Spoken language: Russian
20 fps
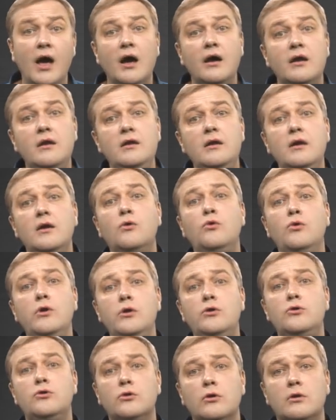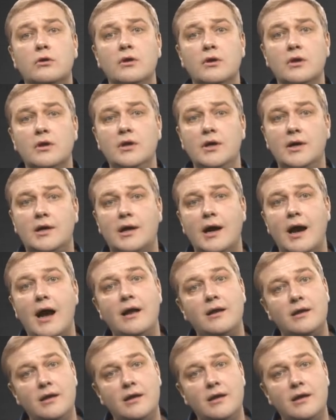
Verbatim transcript: не уйдет отдыхать.